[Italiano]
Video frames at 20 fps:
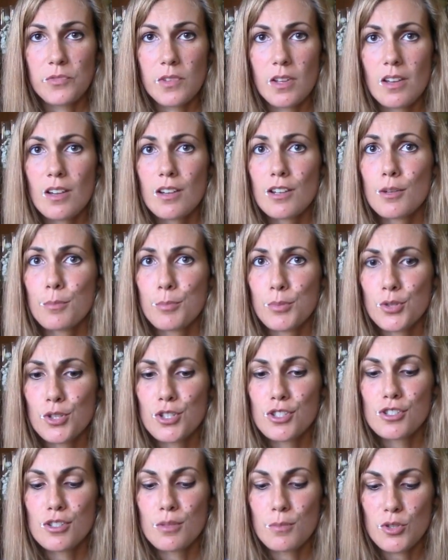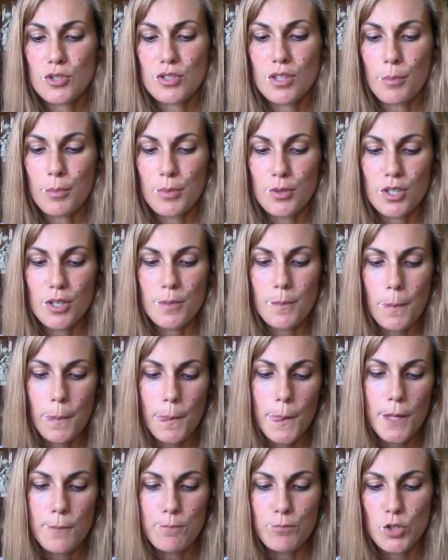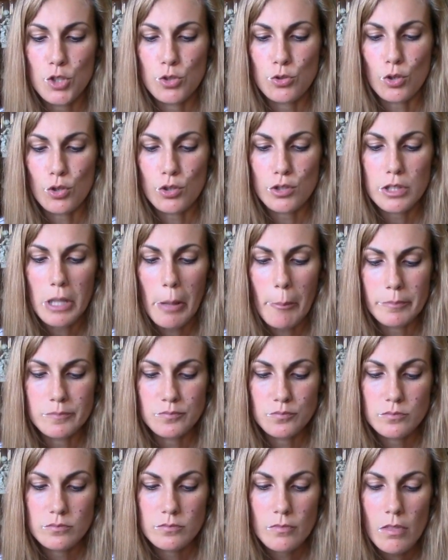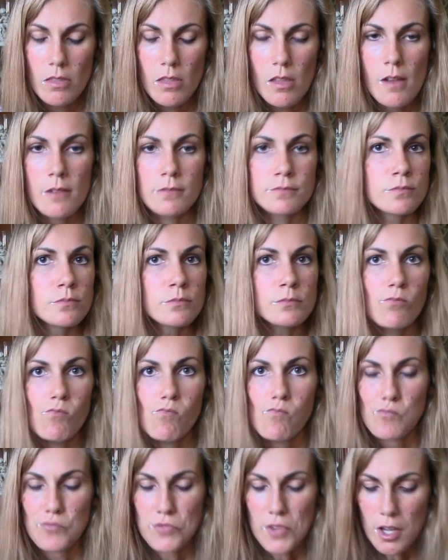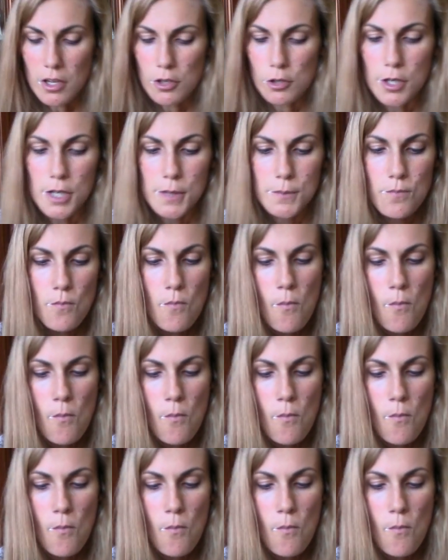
e anche pochissimo sapore di torta allora